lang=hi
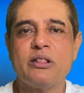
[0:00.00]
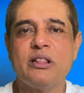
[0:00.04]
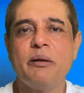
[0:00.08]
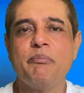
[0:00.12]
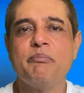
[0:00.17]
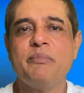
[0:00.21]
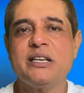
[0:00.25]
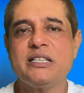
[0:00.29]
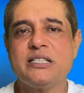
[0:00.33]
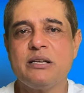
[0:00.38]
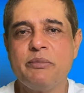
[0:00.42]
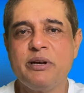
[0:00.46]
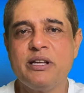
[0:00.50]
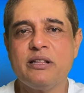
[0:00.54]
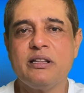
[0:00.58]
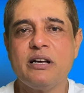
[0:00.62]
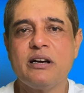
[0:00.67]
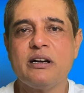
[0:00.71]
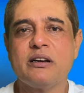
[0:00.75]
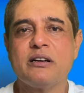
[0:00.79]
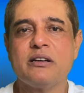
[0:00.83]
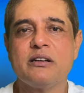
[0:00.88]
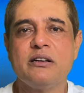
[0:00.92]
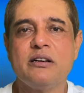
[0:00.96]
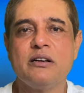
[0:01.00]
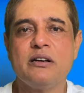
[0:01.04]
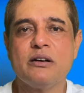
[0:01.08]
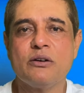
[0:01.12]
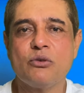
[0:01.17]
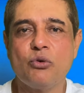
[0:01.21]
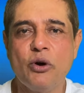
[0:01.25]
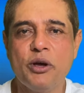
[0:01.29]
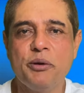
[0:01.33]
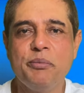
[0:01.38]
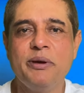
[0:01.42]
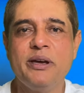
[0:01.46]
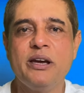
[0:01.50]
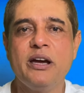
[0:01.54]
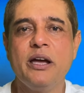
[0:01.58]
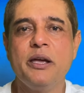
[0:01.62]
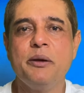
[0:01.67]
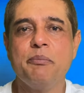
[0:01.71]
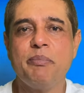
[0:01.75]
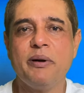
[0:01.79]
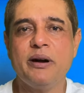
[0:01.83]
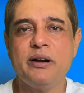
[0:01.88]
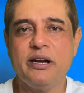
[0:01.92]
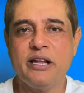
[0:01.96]
लंबे समय तक कोई भी
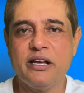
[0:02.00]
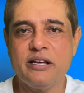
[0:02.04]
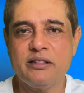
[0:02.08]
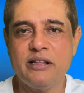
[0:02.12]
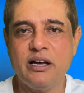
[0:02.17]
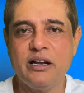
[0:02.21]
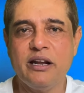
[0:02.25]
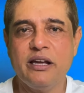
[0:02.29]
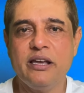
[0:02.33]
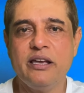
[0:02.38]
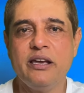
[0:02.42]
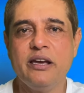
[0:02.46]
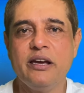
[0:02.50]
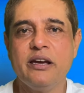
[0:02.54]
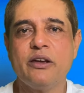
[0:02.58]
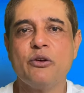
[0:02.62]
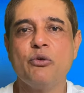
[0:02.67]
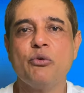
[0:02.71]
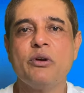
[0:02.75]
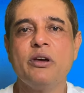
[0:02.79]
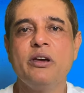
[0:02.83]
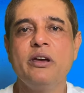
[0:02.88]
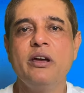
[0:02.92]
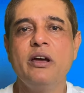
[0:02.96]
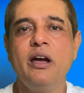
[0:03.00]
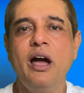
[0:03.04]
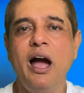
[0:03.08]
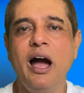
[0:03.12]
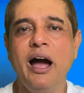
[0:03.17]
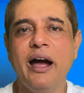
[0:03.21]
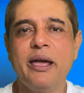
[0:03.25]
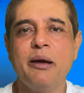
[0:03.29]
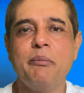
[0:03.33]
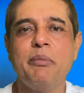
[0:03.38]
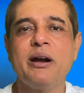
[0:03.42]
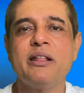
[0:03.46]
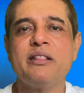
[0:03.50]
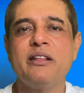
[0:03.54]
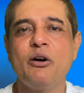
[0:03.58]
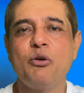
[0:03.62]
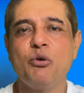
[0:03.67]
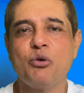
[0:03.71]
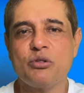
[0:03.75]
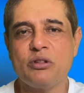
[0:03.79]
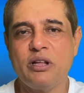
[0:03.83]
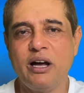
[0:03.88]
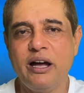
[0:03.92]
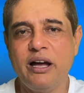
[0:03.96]
कहीं पर टिकता नहीं है क्योंकि आगे बढ़ना
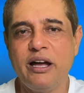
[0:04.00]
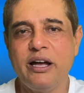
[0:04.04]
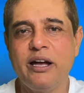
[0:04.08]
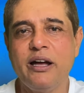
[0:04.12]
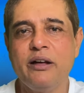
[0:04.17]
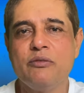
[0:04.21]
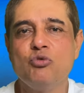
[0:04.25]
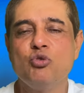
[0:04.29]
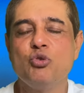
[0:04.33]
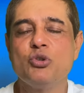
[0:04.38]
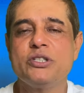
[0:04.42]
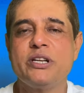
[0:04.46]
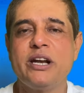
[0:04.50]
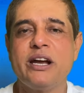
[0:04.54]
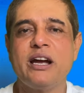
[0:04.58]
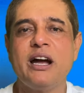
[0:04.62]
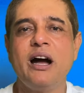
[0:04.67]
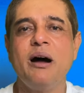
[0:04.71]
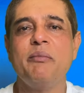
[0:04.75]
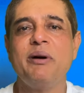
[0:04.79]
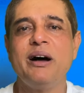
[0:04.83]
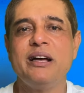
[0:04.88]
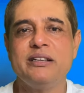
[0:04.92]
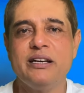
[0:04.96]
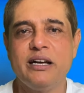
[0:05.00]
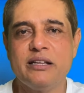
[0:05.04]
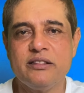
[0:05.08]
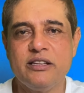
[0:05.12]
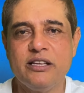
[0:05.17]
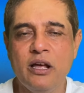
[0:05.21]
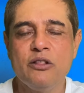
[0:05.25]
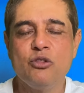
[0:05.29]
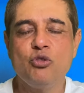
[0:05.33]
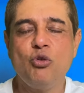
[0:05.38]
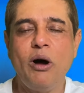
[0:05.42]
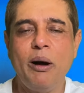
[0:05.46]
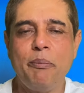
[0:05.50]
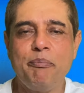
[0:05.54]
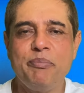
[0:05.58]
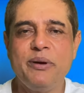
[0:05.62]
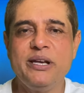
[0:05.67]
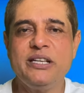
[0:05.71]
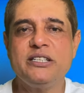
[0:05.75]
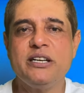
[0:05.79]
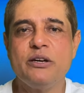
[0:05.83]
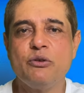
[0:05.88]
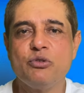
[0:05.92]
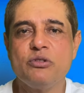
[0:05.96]
होता है दूसरे काम आ जाते हैं तो आप
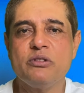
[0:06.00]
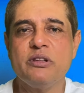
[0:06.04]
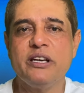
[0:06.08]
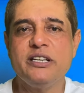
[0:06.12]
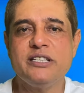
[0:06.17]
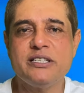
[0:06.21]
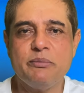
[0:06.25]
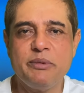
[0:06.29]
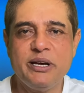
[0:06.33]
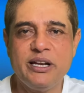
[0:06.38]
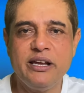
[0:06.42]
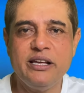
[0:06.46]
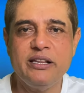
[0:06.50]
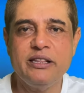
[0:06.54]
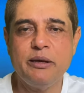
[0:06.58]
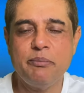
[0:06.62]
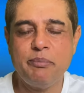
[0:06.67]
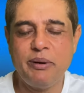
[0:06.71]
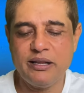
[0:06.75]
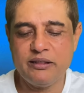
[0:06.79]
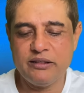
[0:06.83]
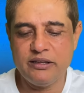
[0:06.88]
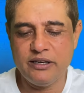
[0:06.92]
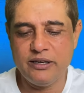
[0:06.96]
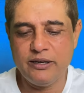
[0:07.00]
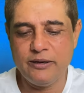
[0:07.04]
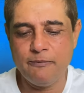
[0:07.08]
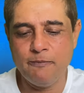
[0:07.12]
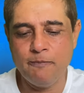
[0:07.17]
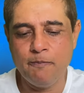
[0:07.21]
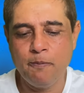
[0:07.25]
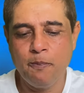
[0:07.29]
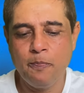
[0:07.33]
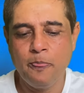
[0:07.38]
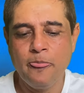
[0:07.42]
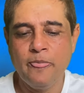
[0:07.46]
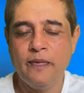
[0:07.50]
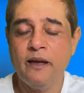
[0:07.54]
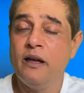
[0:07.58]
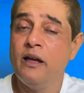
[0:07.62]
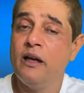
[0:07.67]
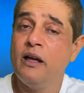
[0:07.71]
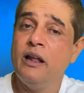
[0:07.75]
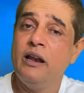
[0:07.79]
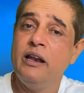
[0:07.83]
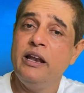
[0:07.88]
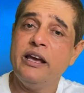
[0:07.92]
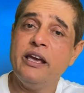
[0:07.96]
पीछे उतना ही समय नहीं दे पाते हैं
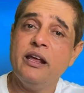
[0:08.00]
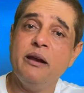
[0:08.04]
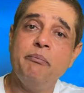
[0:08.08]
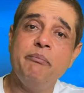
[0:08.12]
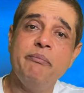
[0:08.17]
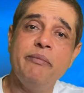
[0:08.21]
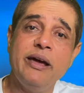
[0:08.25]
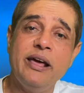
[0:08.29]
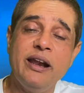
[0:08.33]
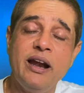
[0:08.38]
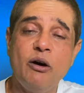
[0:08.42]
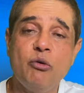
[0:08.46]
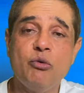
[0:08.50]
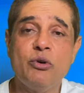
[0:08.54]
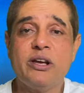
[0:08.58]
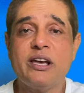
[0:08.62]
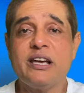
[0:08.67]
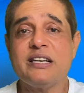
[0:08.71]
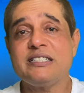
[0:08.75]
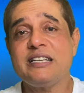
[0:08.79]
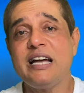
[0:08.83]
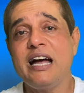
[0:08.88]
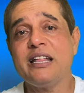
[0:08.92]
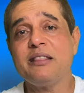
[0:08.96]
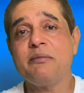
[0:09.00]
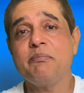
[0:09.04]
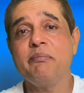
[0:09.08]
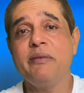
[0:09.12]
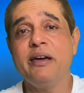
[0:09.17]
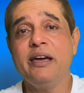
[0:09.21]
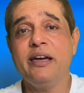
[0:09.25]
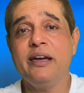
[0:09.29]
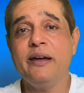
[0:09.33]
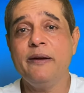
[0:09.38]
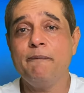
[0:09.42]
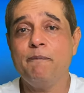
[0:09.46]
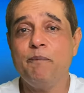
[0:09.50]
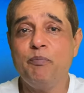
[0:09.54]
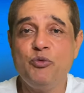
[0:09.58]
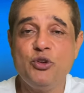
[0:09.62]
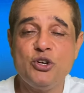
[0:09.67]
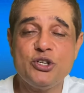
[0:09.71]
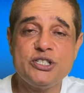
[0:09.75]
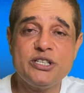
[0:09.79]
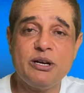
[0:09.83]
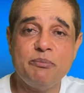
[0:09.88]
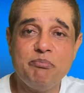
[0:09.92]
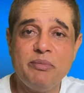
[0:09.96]
लेकिन मेरा उनके साथ में
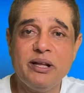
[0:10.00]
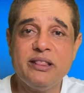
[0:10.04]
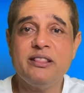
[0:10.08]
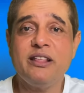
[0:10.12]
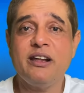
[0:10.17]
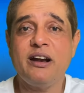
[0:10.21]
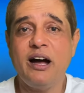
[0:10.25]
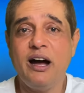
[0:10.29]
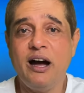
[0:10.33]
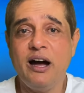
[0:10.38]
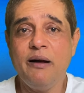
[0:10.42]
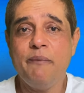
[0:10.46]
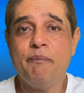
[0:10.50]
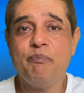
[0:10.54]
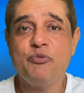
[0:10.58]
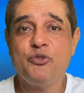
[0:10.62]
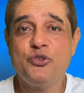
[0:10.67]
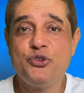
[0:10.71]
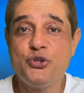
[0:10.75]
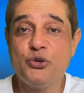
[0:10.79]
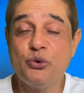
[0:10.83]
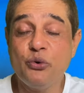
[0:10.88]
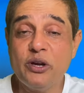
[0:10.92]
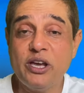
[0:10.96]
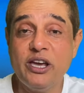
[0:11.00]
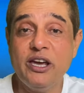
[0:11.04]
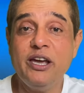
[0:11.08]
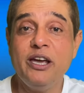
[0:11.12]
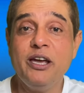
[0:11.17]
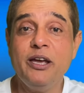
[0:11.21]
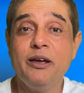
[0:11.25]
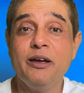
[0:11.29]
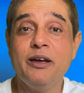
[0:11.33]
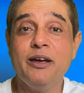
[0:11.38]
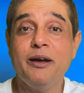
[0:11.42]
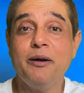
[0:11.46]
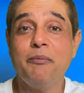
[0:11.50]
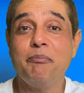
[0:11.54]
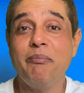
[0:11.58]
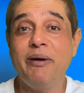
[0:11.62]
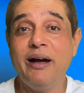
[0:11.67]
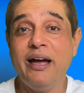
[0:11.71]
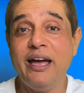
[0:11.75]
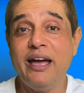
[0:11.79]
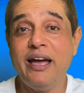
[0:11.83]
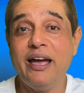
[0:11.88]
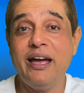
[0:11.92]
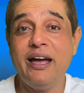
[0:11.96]
जो संबंध रहा चूंकि
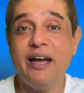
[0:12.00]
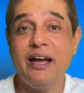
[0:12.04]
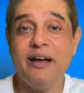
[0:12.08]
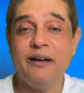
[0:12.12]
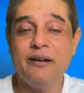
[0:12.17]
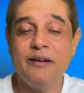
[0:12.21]
मैं